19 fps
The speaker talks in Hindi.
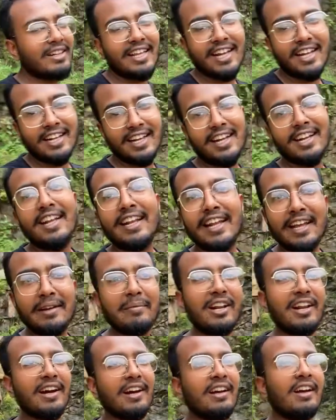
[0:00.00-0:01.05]
देखने के लिए नहीं
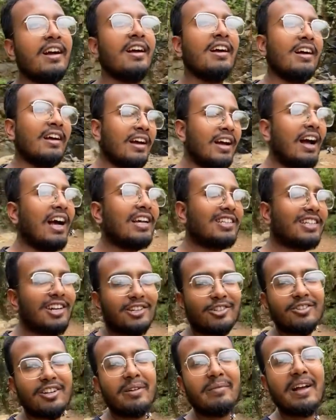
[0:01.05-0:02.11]
मिला आशा
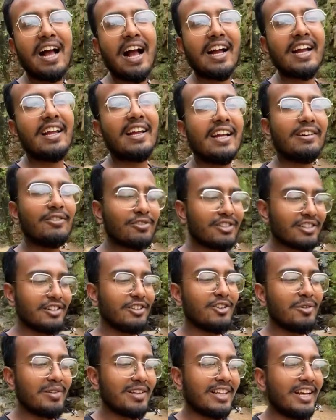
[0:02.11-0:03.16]
करता हूँ कभी आगे के कुछ
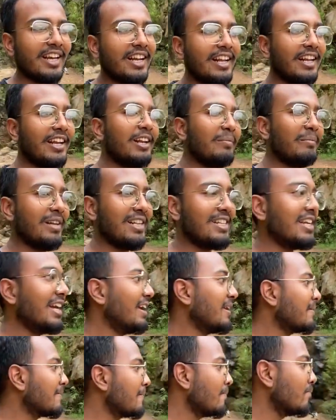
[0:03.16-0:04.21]
दिनों में देखने के लिए मिल जाए
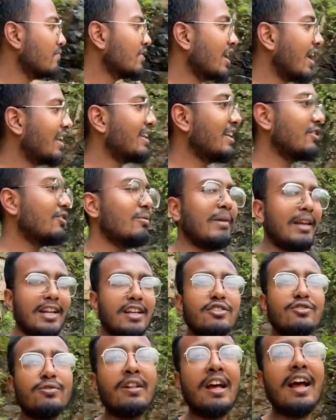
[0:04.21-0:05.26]
नहीं तो मैंने
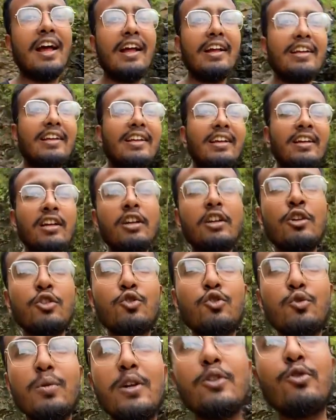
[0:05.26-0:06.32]
सुना है कि
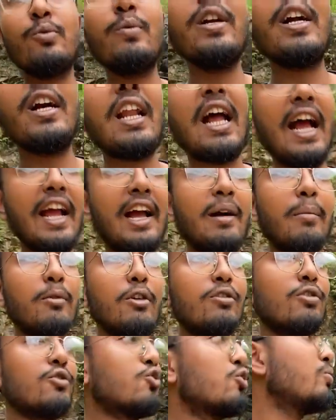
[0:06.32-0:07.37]
सुबह सुबह अगर आए हम
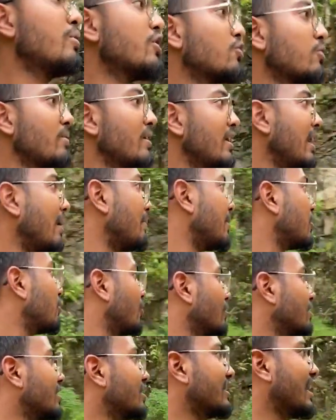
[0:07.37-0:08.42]
लोग तो सुबह सुबह यहाँ पे
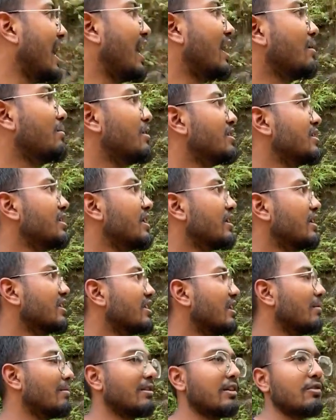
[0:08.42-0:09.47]
खोल देते हैं आठ बजे या
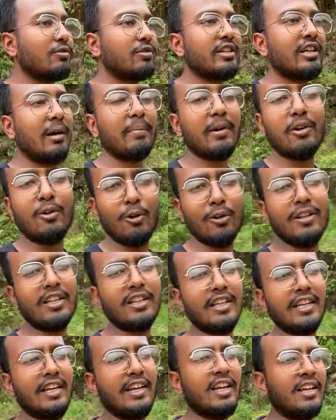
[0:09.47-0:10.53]
कितना बजे कुछ यहाँ पे खोल
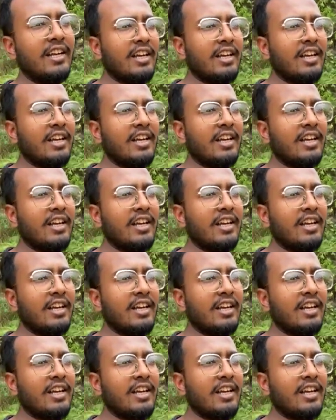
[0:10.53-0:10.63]
देते ये